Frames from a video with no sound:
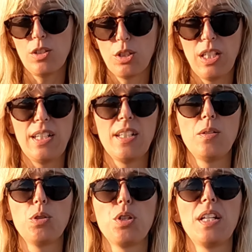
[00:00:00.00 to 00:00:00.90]
en los hoteles
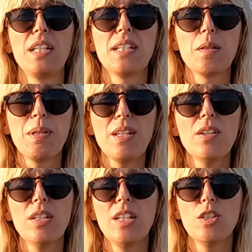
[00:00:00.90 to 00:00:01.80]
incluso dan el servicio,